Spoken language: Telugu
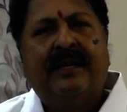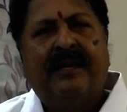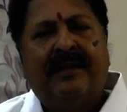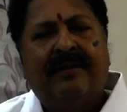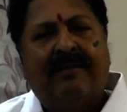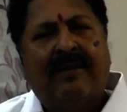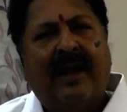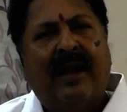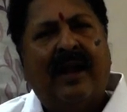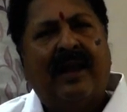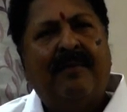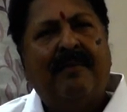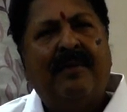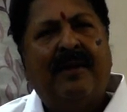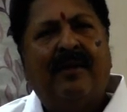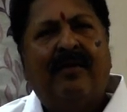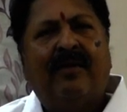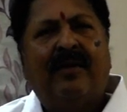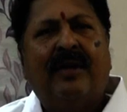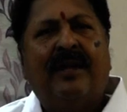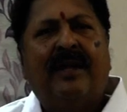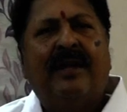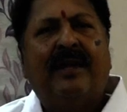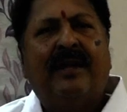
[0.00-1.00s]
ఇవాళ
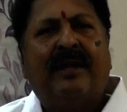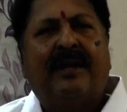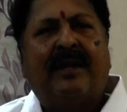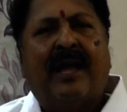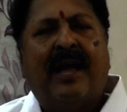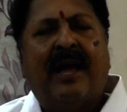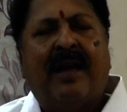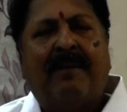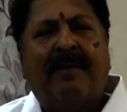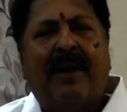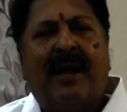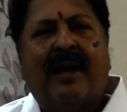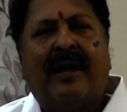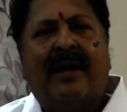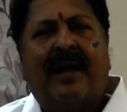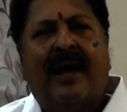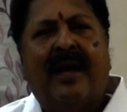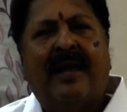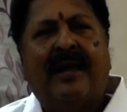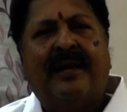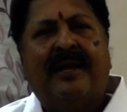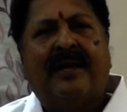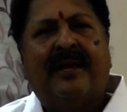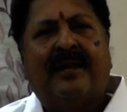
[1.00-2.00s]
మేము ఈ మా
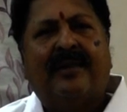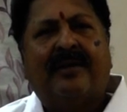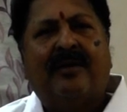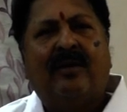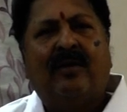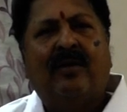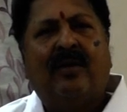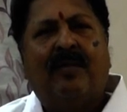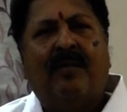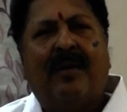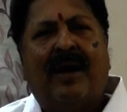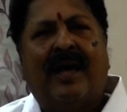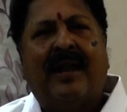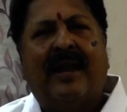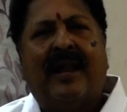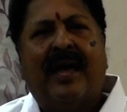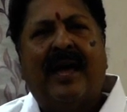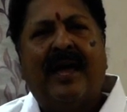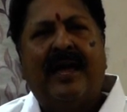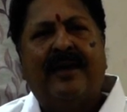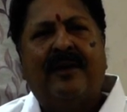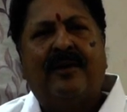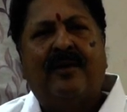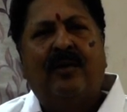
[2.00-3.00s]
కార్యకర్తలు మా
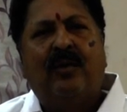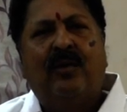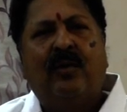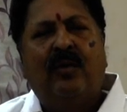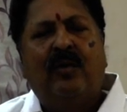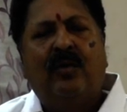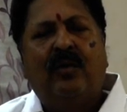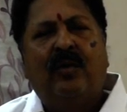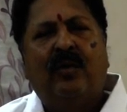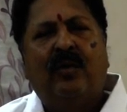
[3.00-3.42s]
నాయకులు